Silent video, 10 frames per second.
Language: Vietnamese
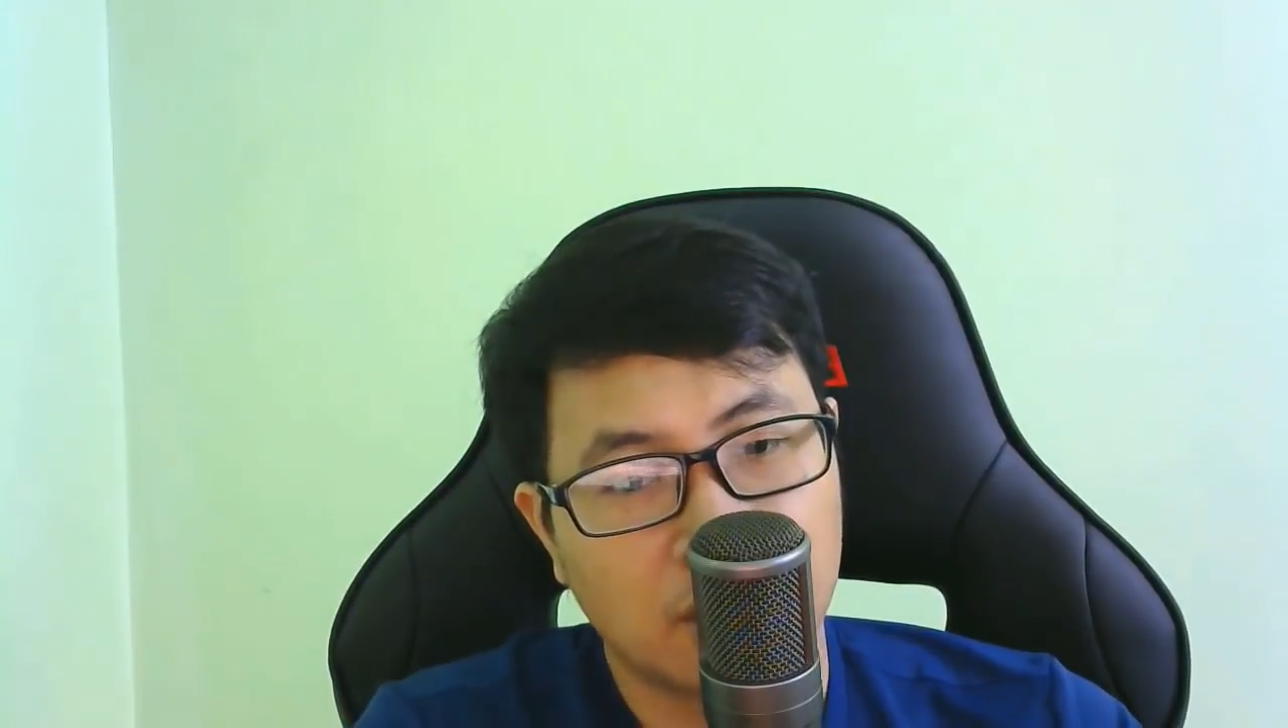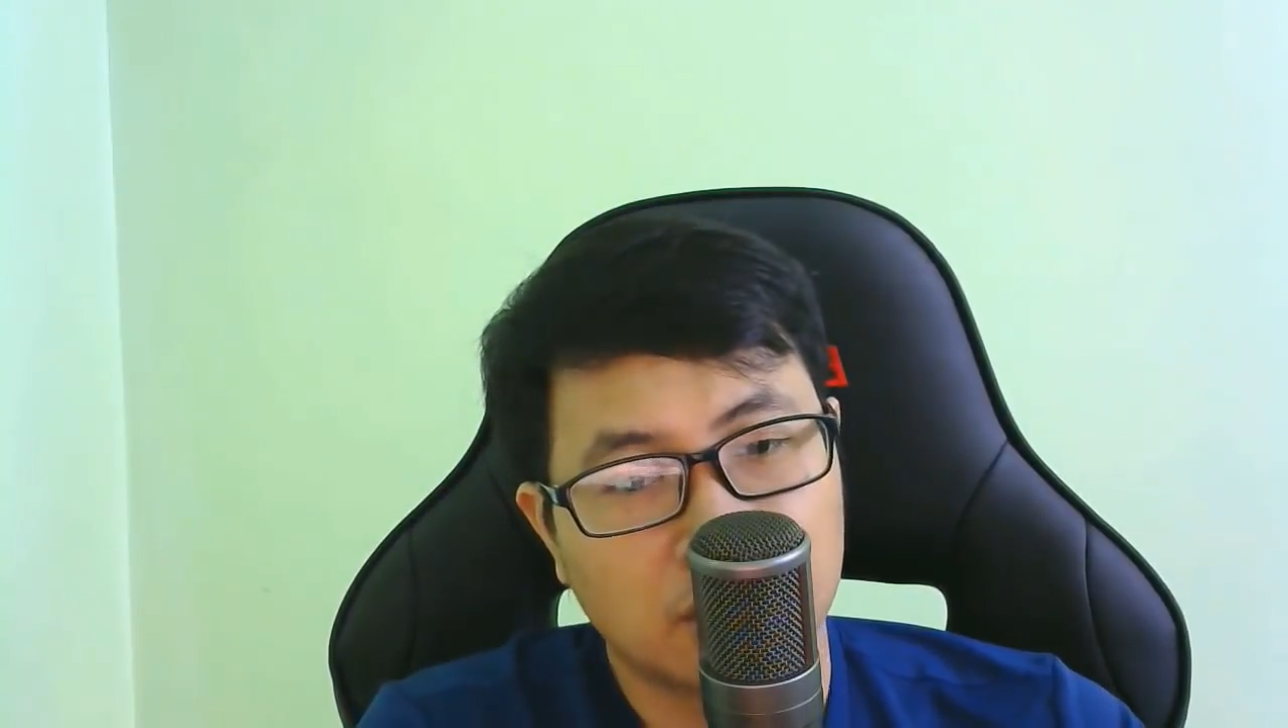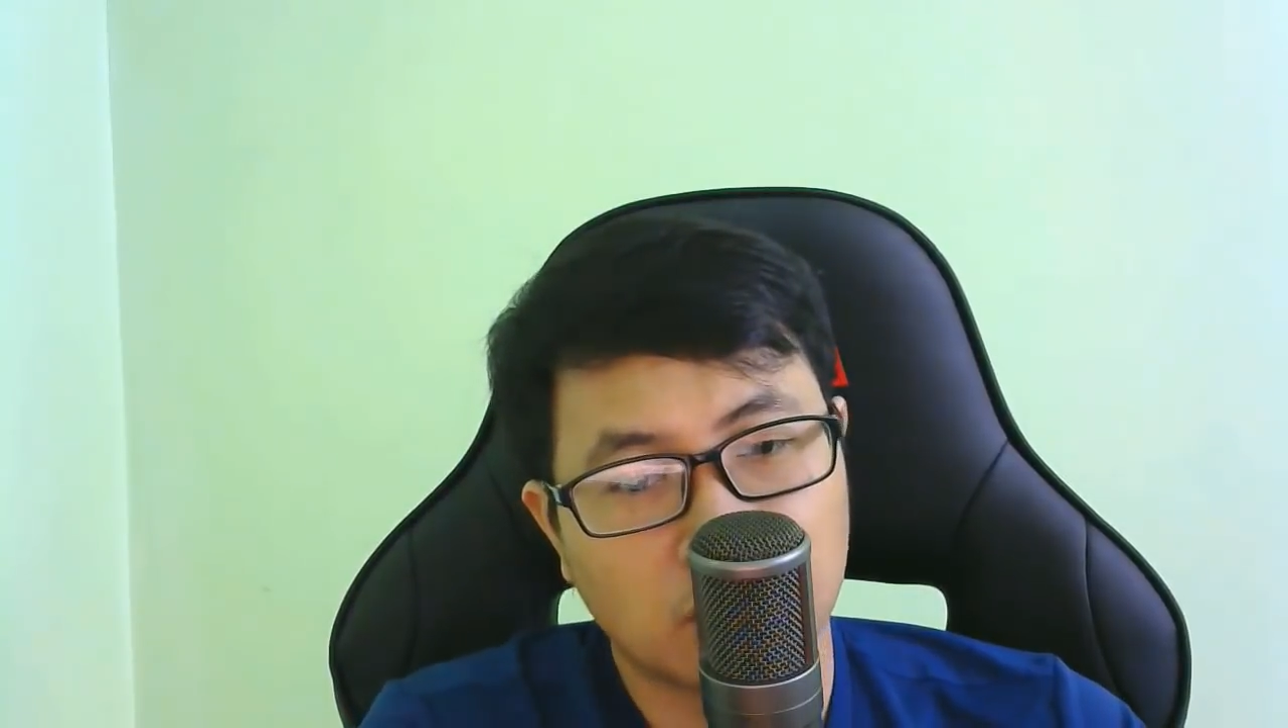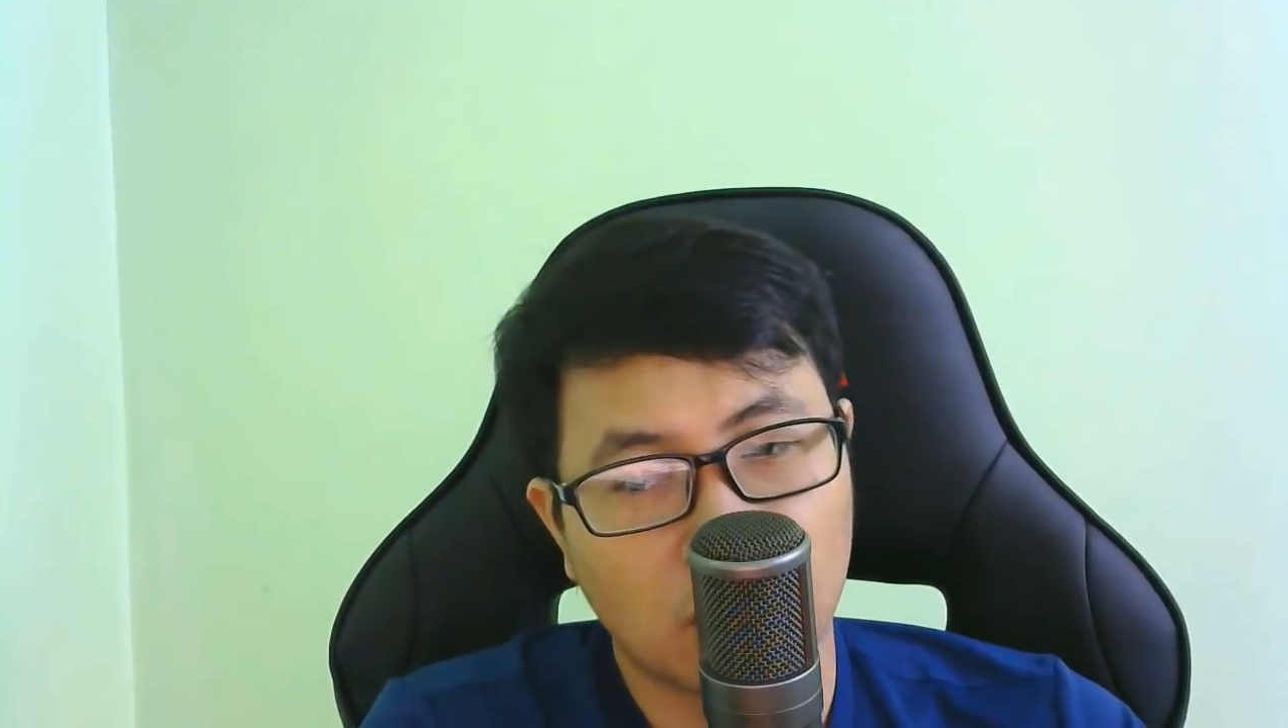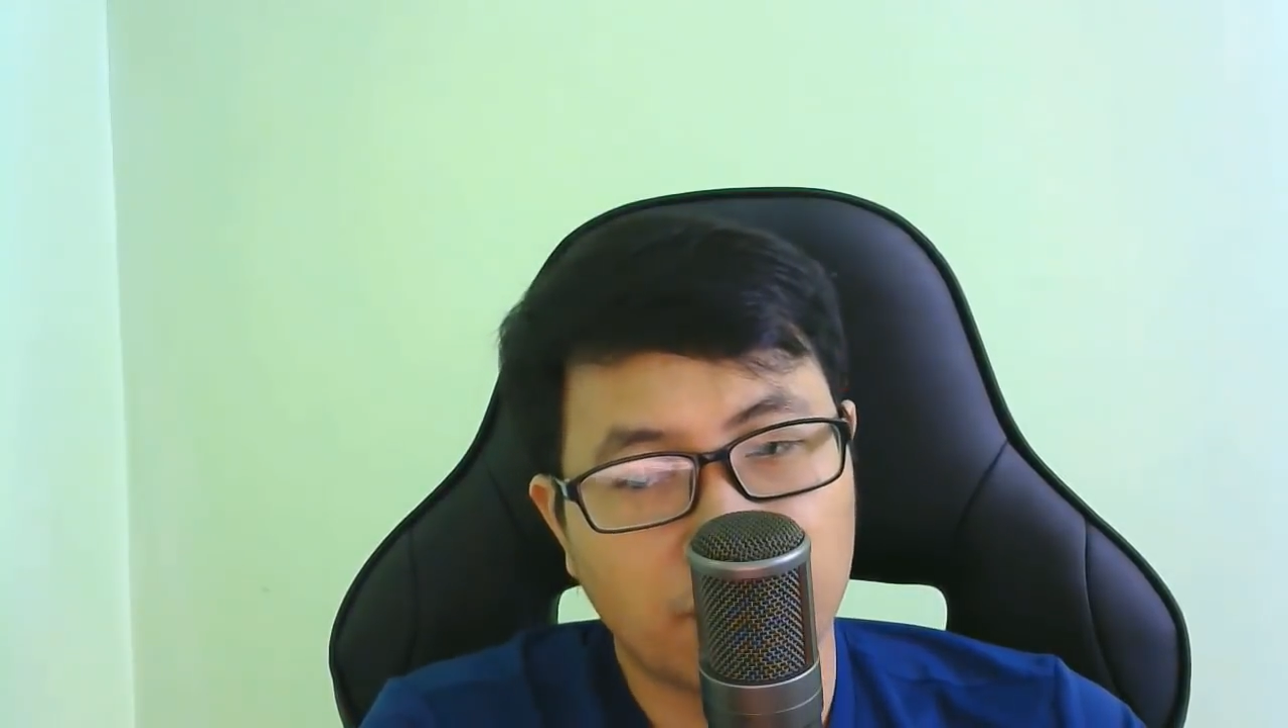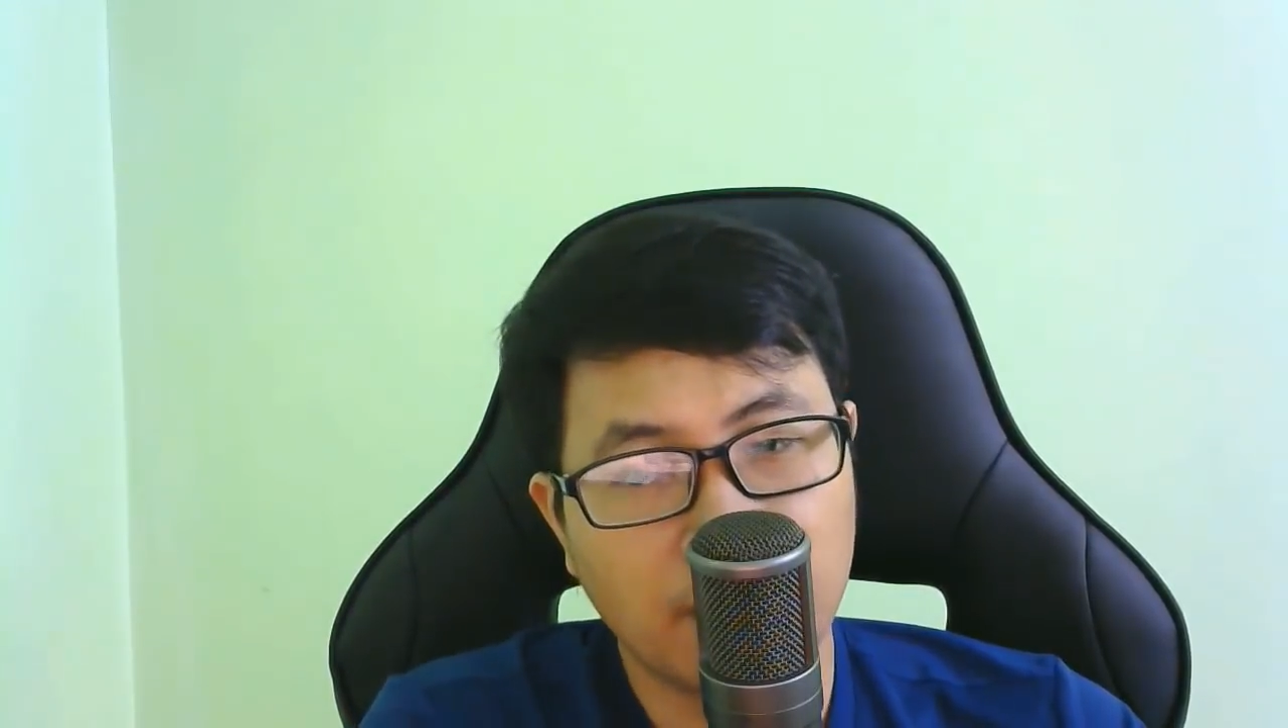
hiện được mánh